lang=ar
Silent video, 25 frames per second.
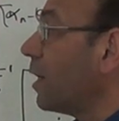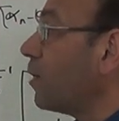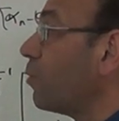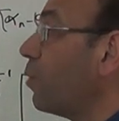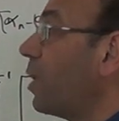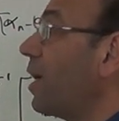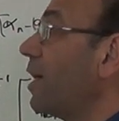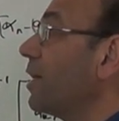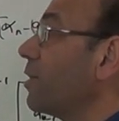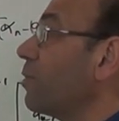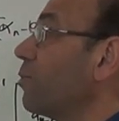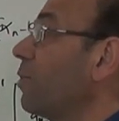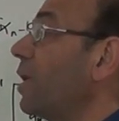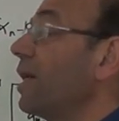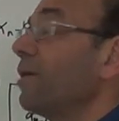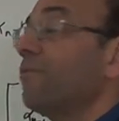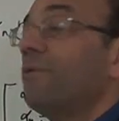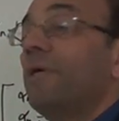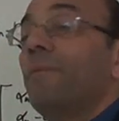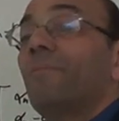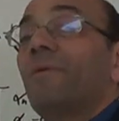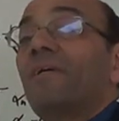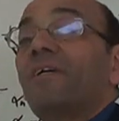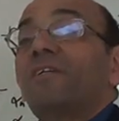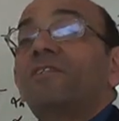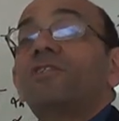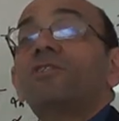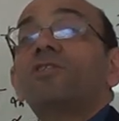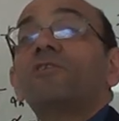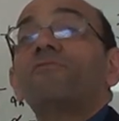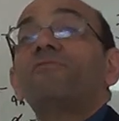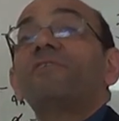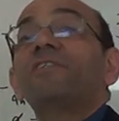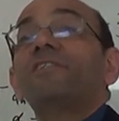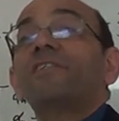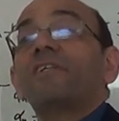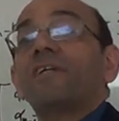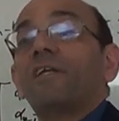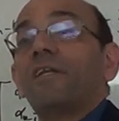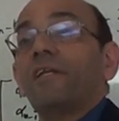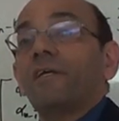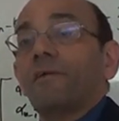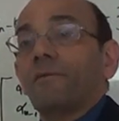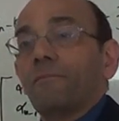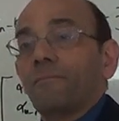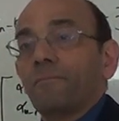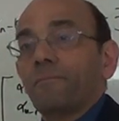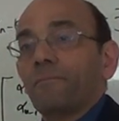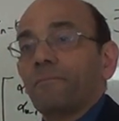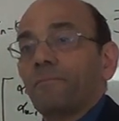الواي الواي وين ما راح تيجي فيزيكلي
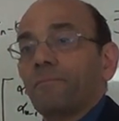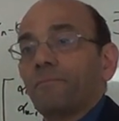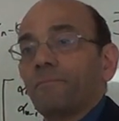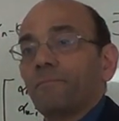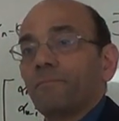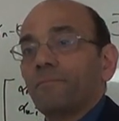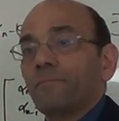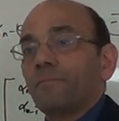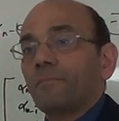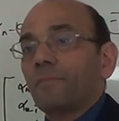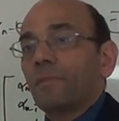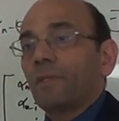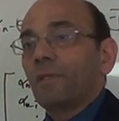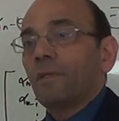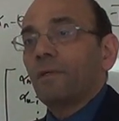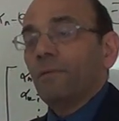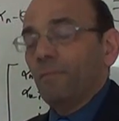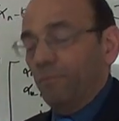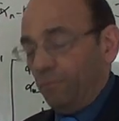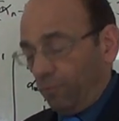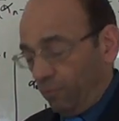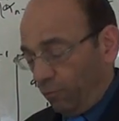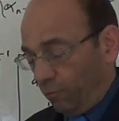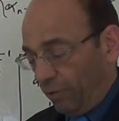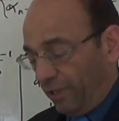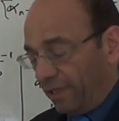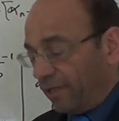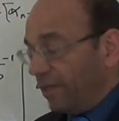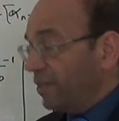وين